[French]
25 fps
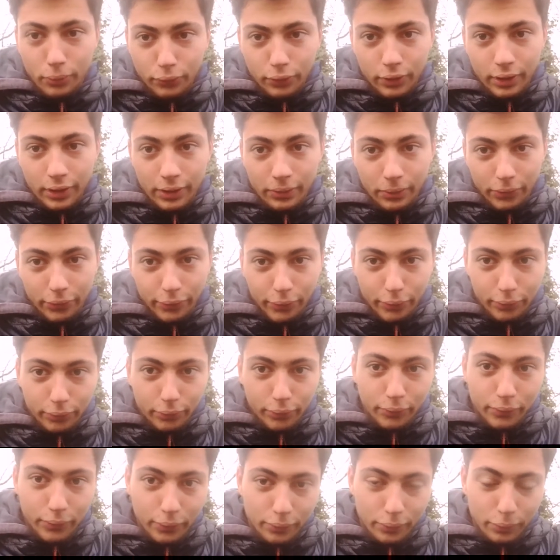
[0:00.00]
voilà, on se
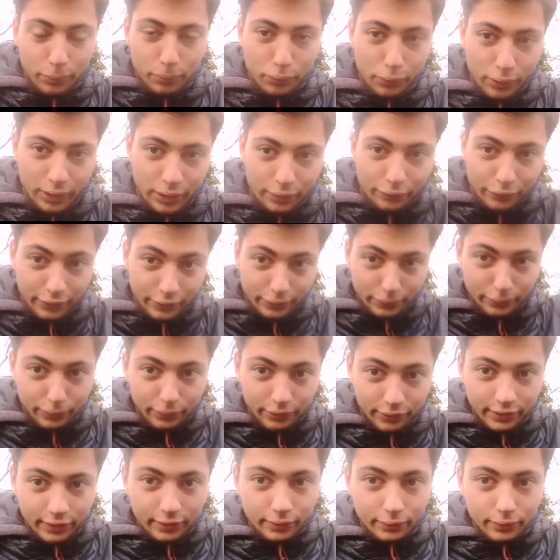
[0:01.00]
retrouve donc pour la fin de
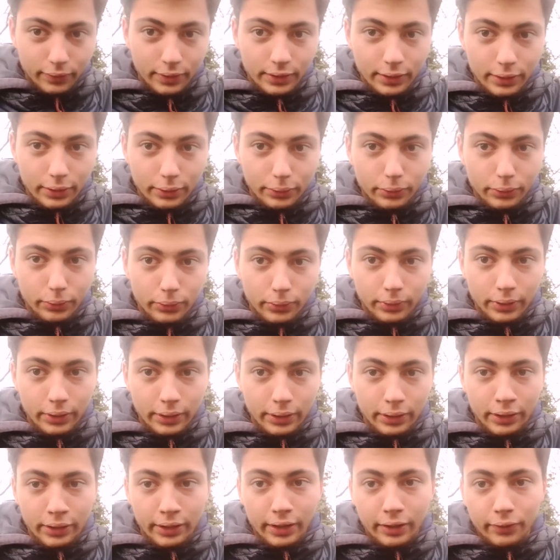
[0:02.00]
cette vidéo
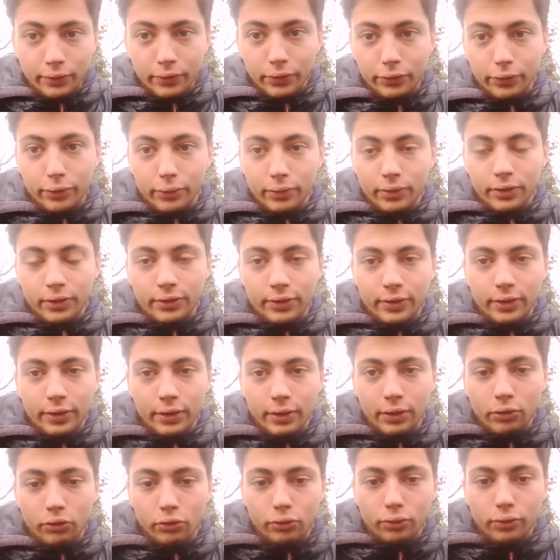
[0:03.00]
et avant de se
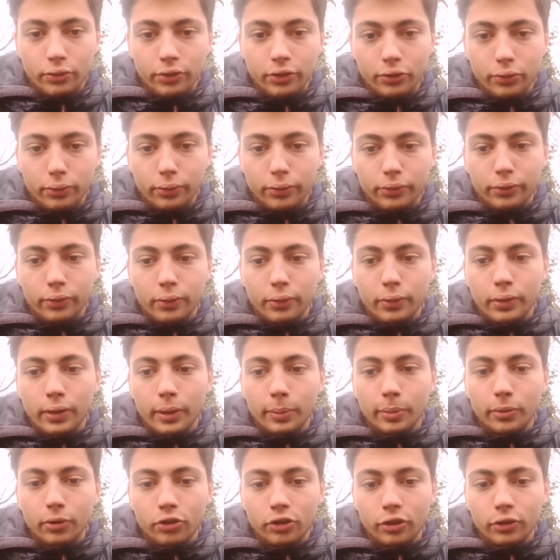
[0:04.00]
quitter, je dis juste que
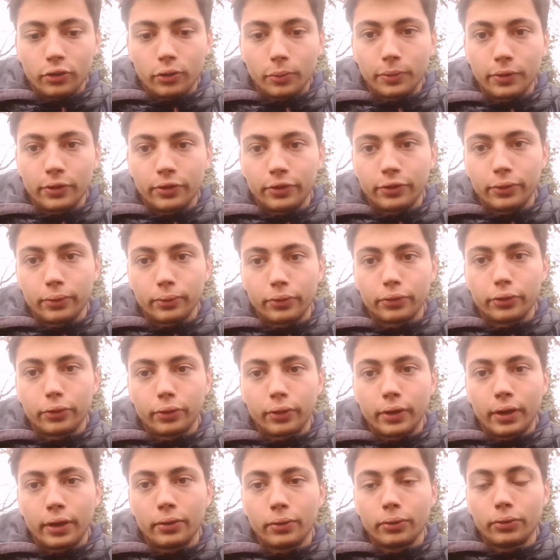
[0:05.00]
la prochaine compétition
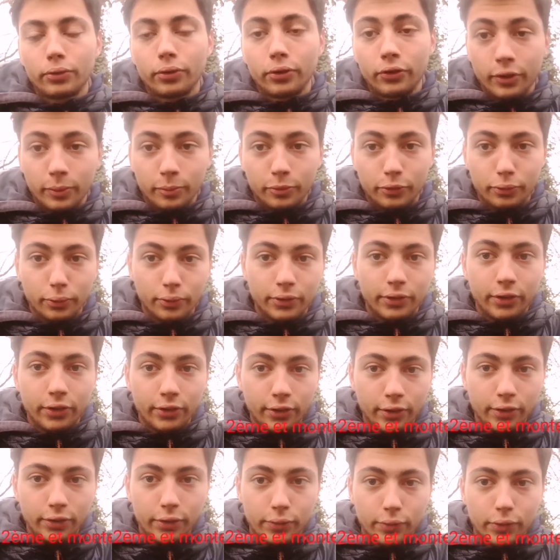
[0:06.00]
sera le deuxième tour
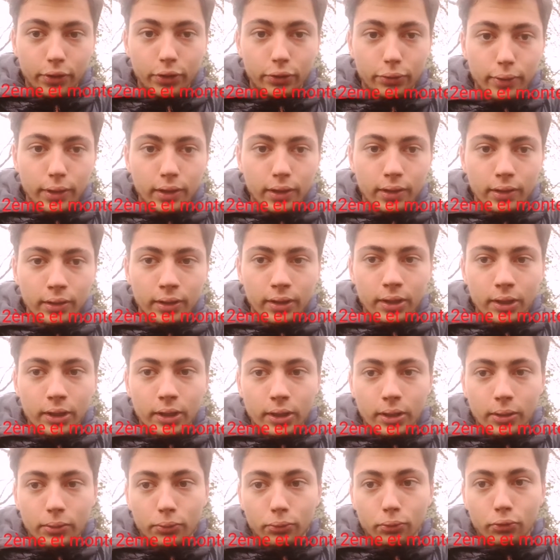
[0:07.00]
des individuels.
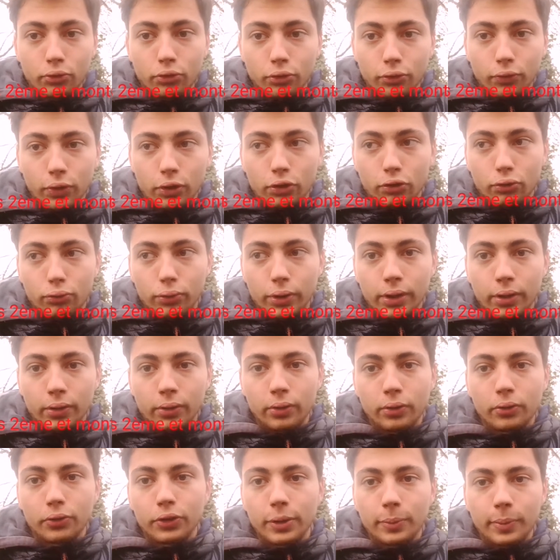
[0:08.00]
Donc je vais jouer
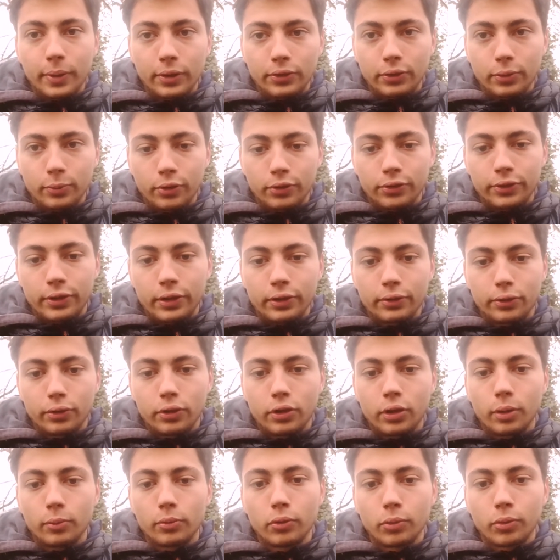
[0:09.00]
en départemental 2
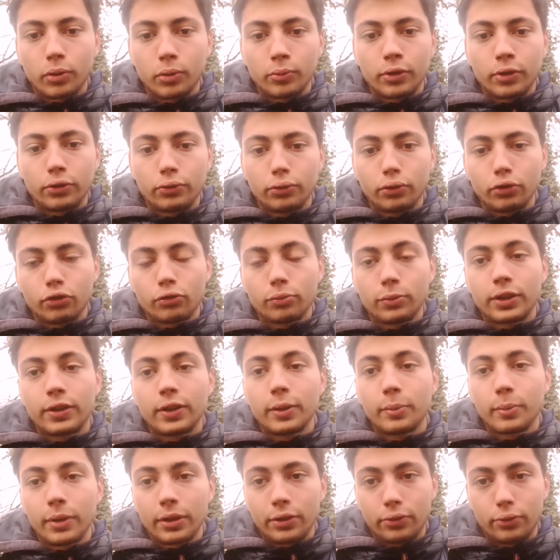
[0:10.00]
comme le premier tour, je
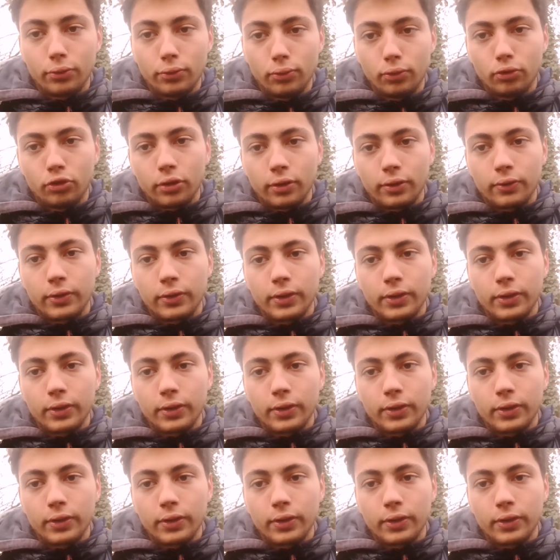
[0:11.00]
m'étais maintenu, j'avais